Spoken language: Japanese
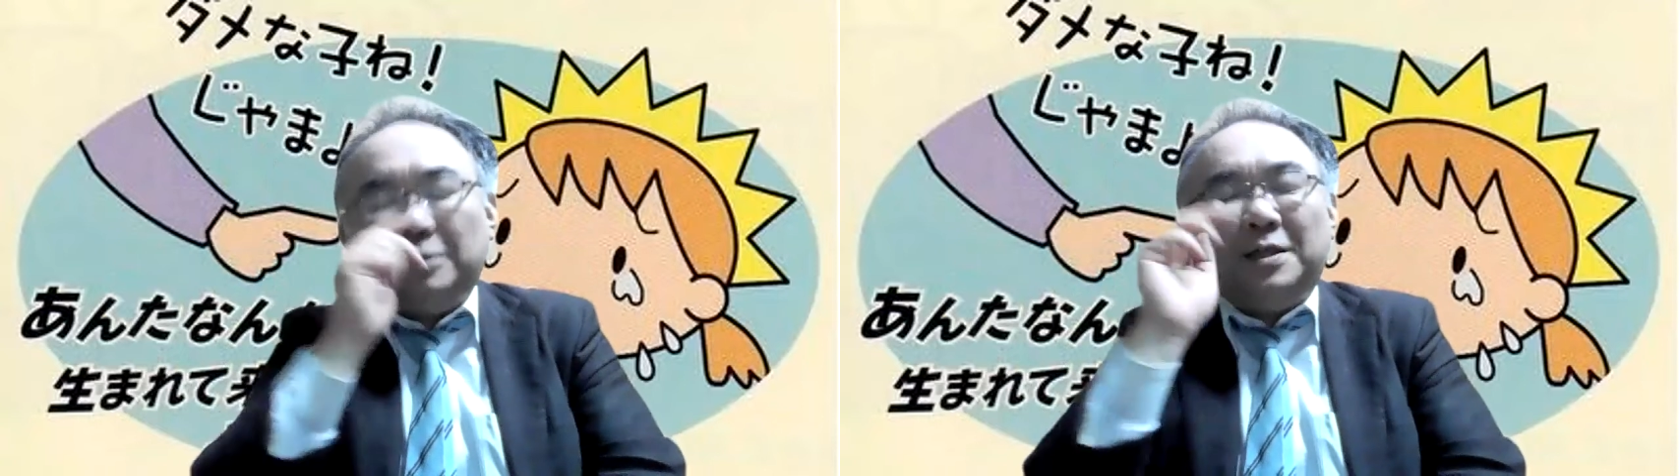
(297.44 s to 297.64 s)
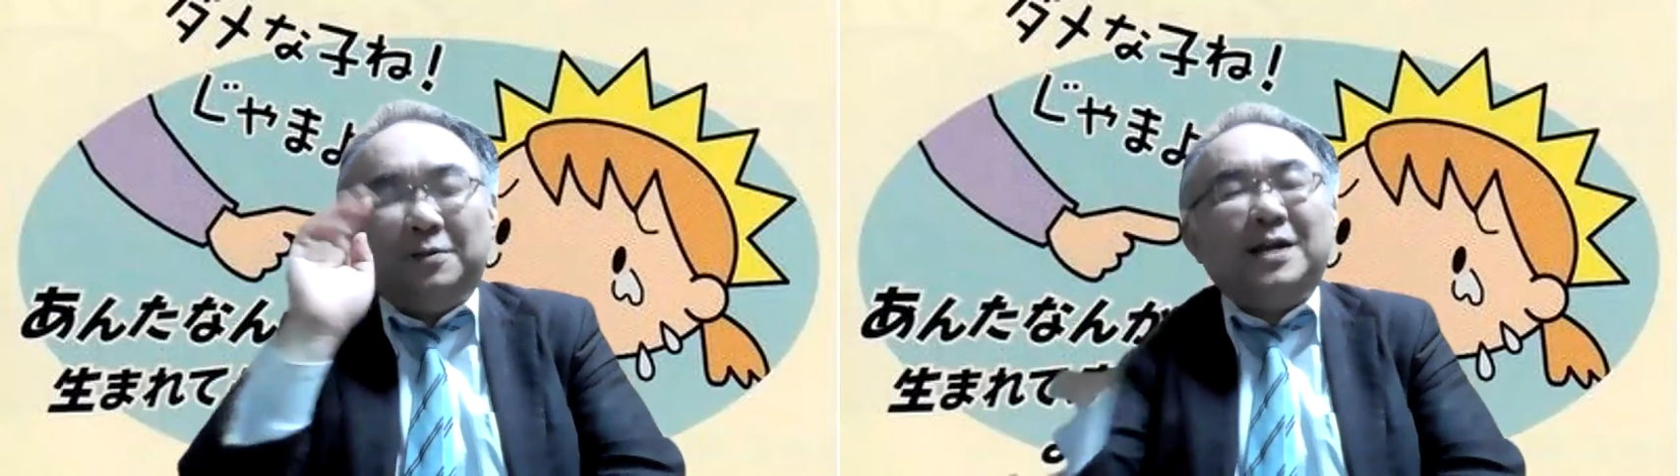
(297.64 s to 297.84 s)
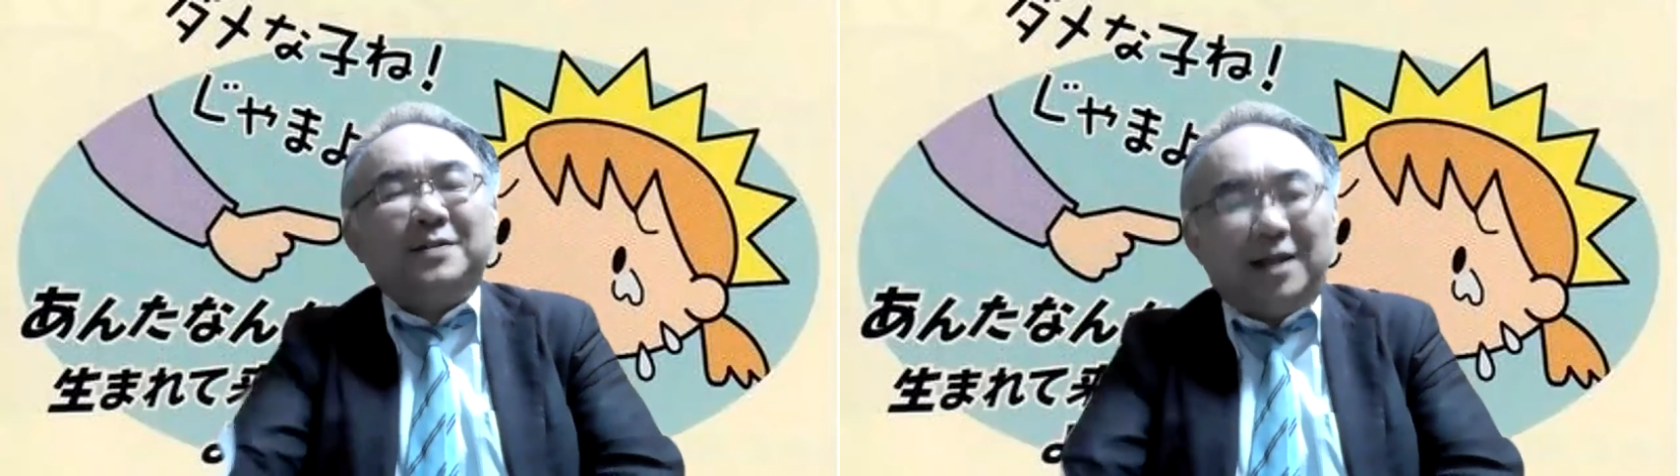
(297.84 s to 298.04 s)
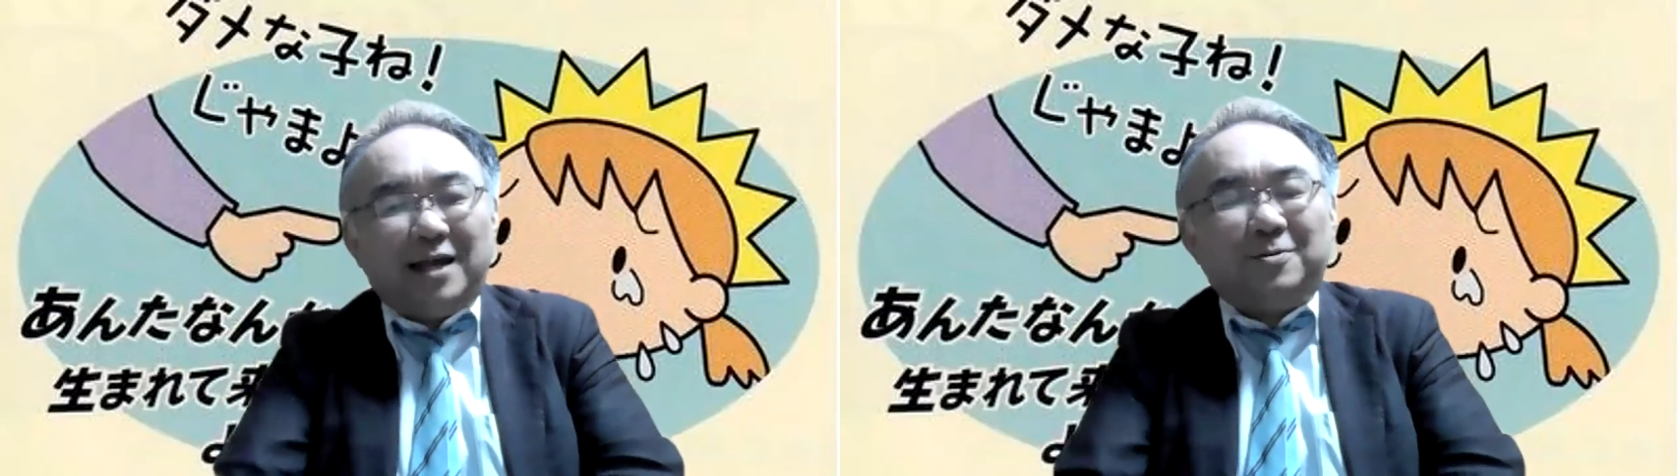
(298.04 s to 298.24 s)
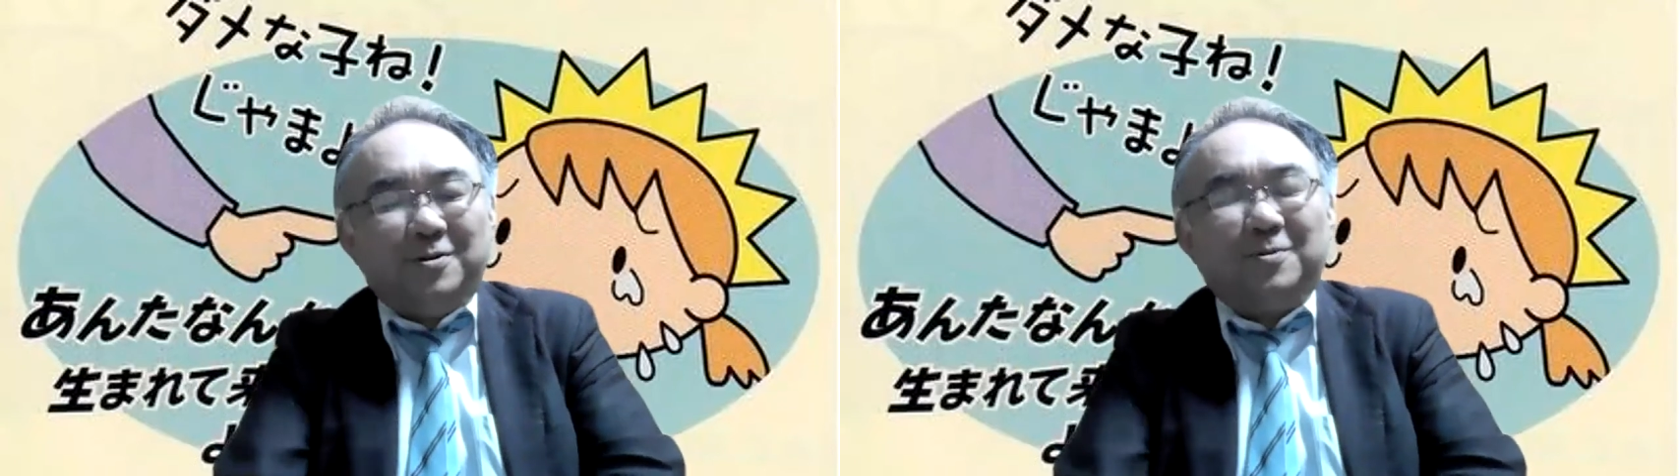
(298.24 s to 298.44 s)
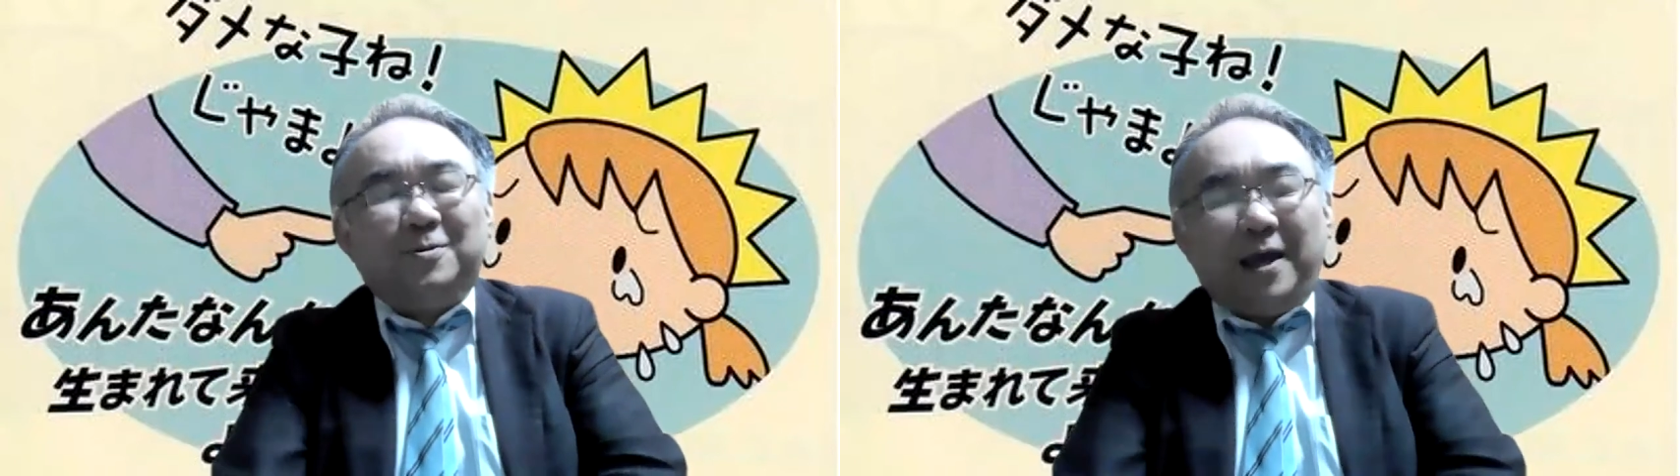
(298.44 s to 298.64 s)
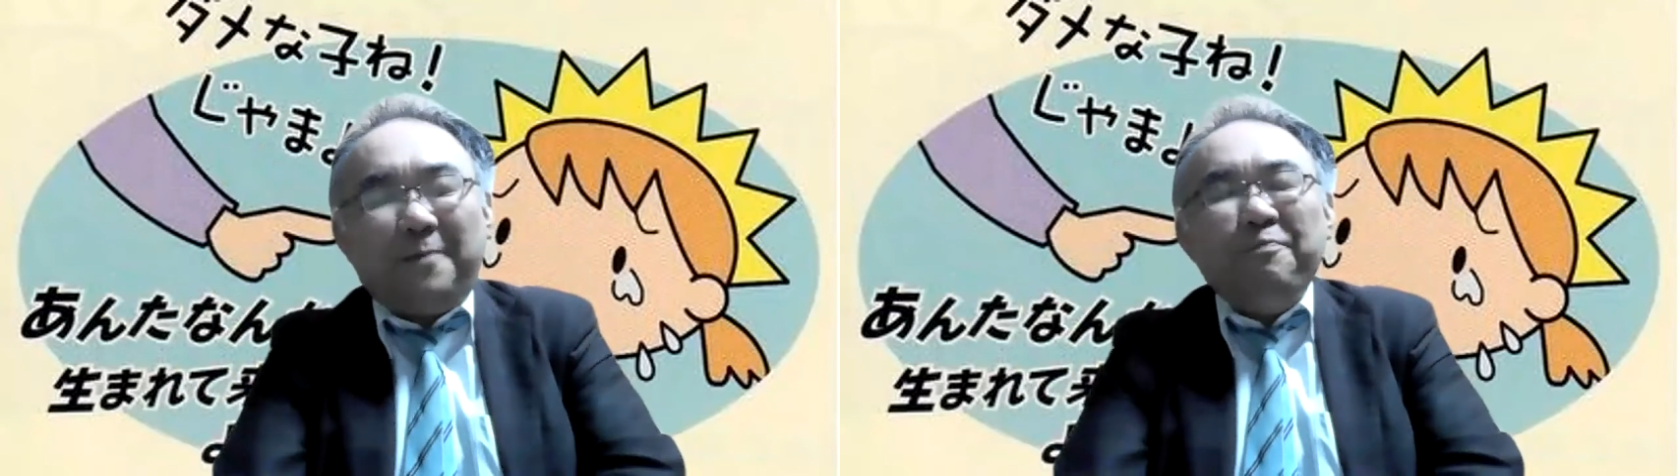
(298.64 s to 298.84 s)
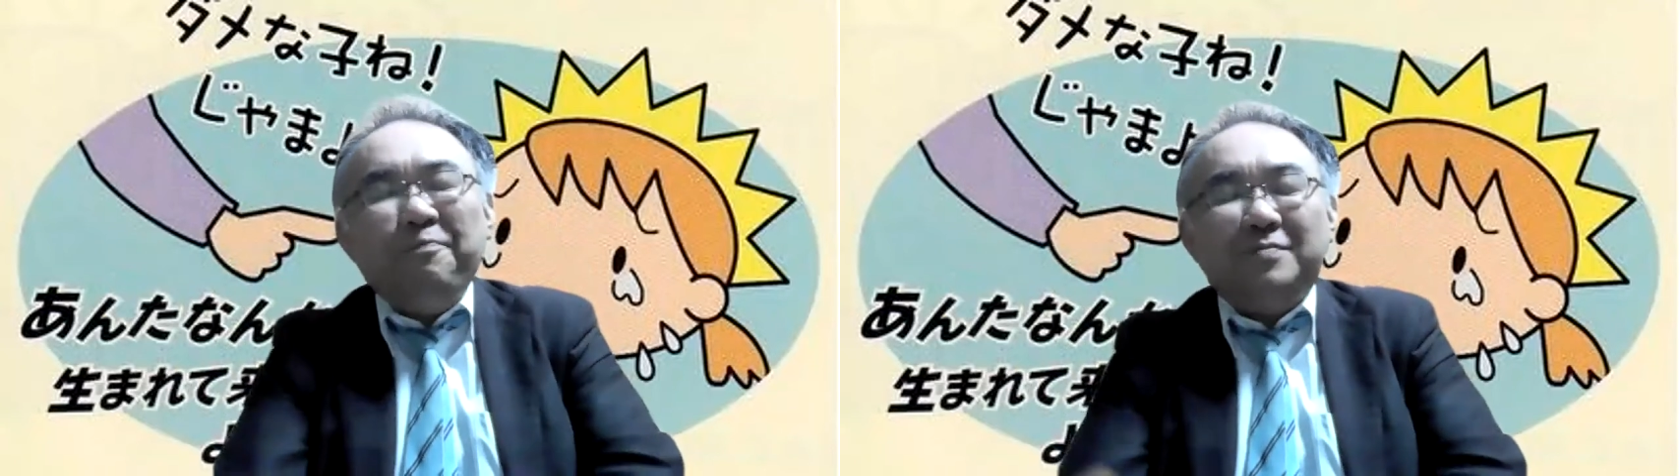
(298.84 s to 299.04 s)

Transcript: それで受かるからということで、